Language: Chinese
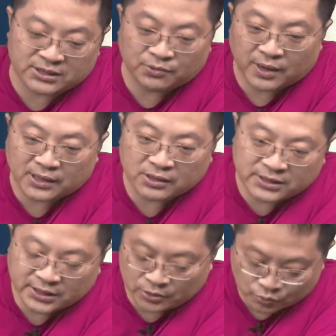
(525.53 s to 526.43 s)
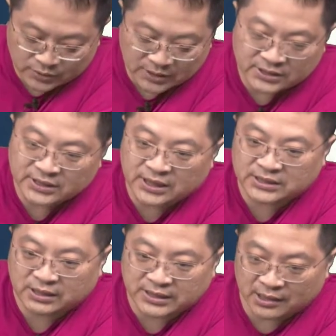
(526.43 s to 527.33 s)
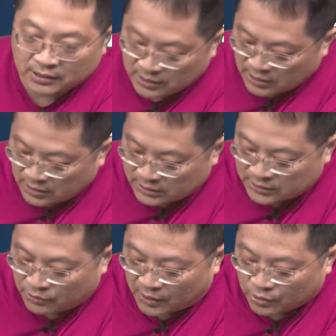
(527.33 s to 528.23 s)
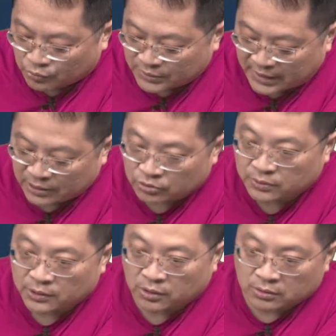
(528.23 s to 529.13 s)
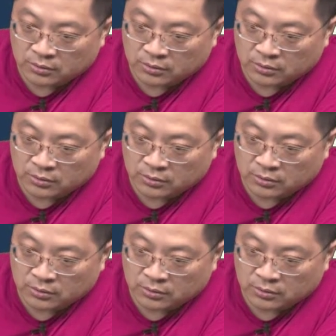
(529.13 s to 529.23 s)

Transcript: 华来到一千五，甚至今天早上信华的股价，投资朋友，